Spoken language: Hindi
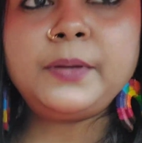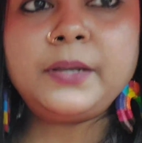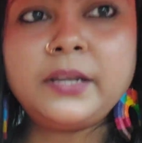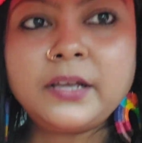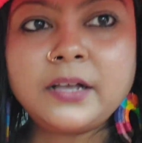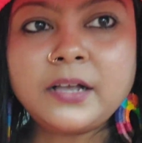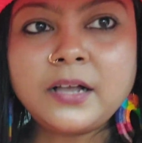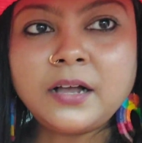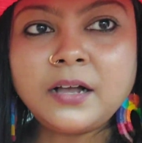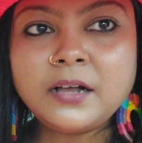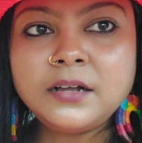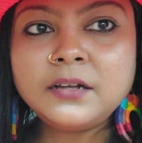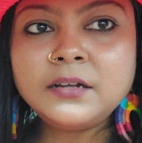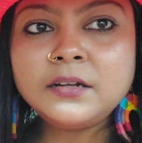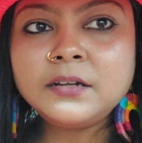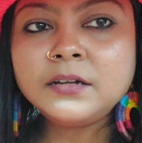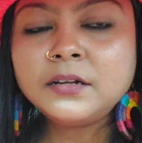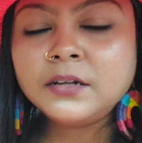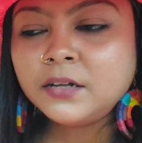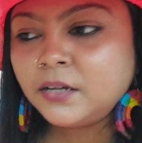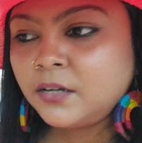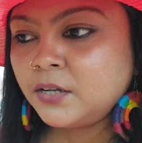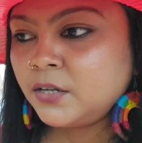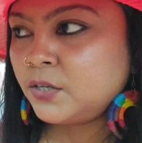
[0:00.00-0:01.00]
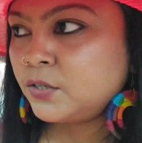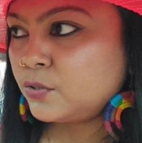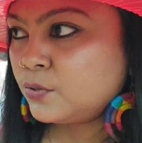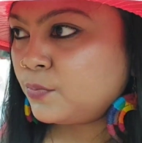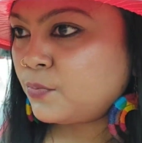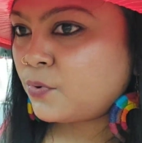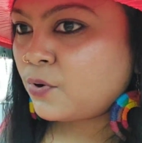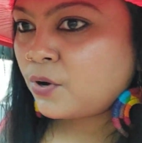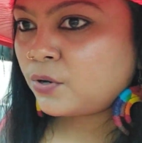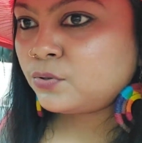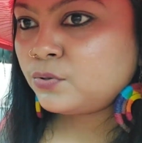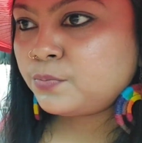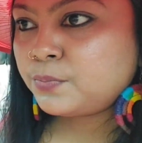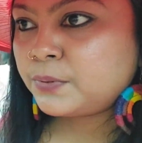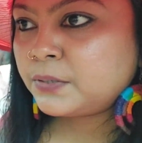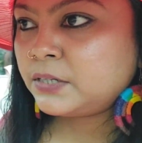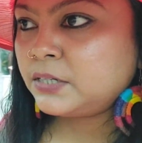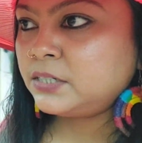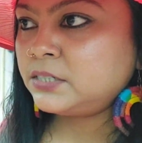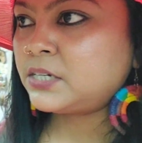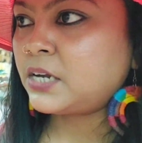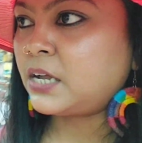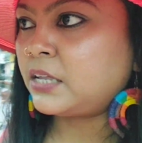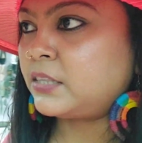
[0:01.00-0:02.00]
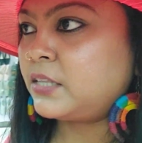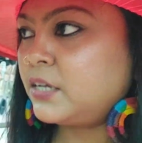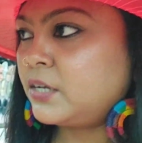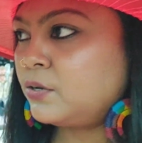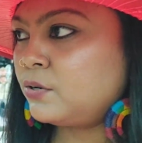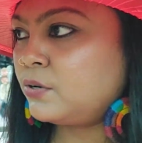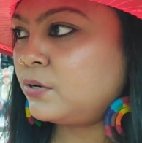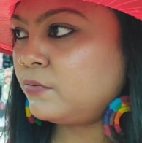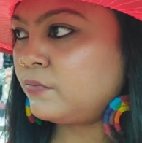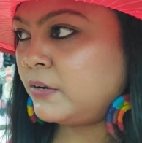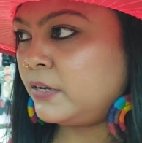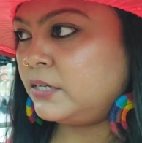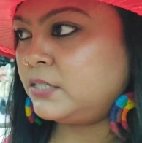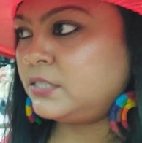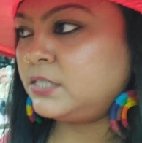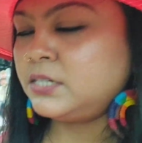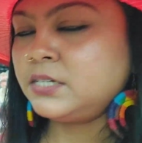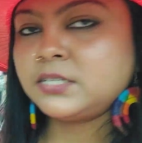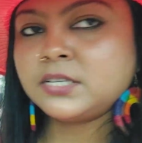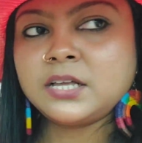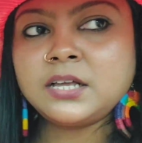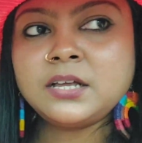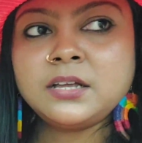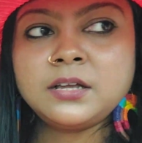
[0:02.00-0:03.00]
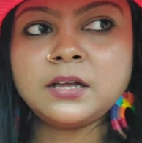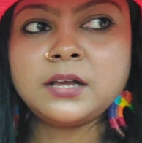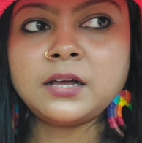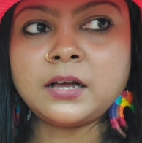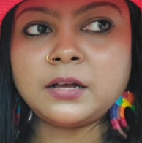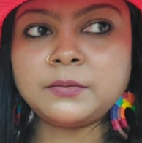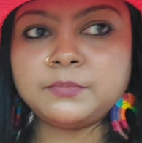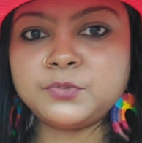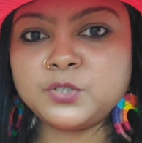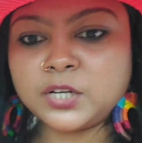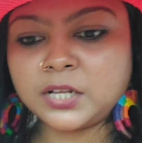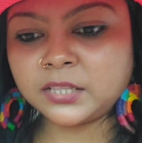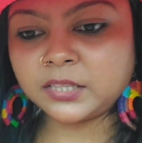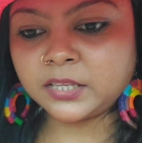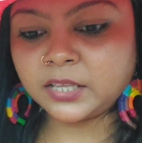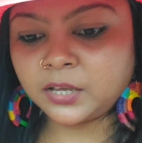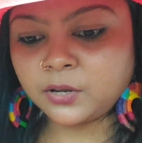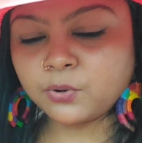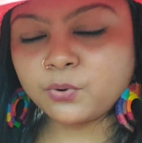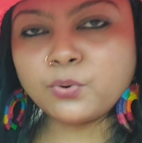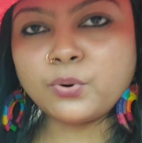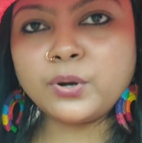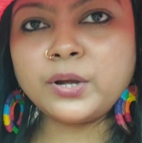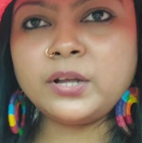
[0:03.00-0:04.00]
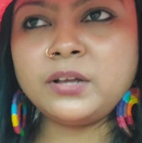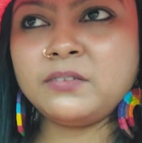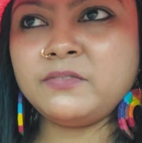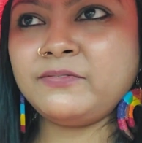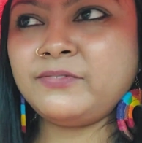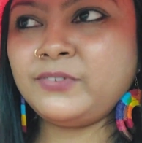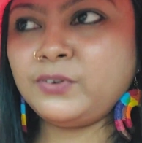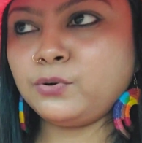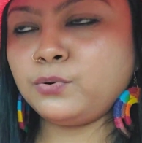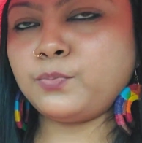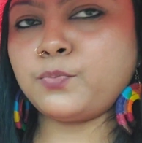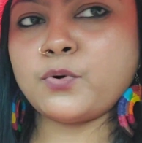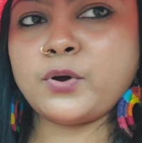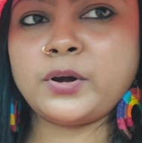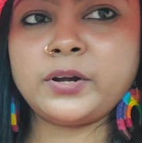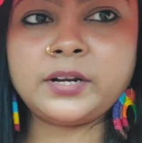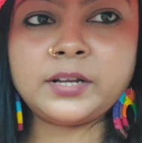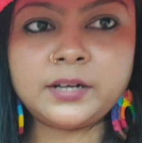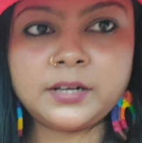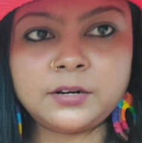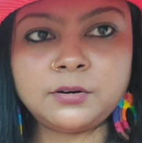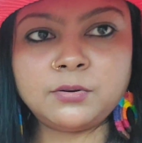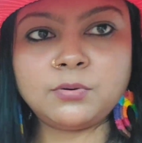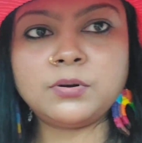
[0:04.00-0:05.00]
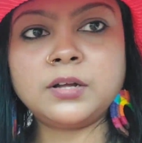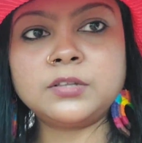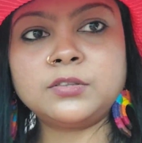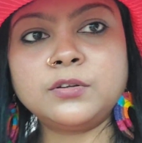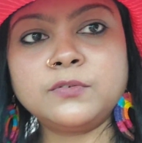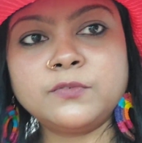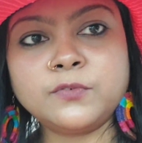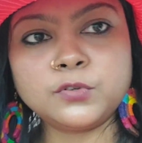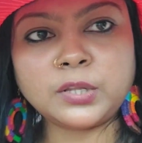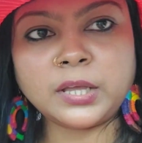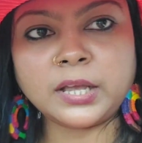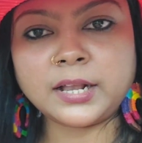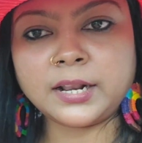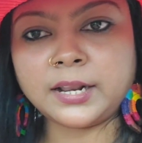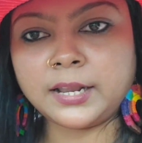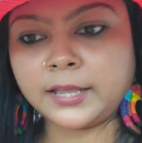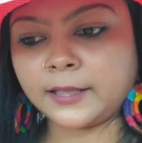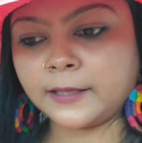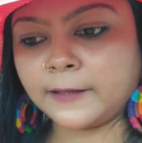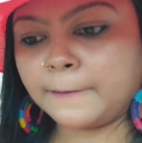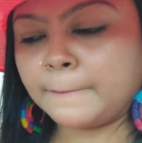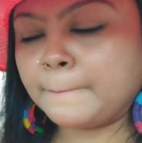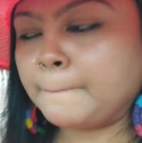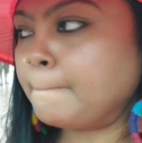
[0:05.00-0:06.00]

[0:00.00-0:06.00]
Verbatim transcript: पीने का बहुत ऊपर नहीं जाते क्योंकि वही चीज़ है अब चलते हैं कोई व्यू पॉइंट अगर होगा तो वो देख लेंगे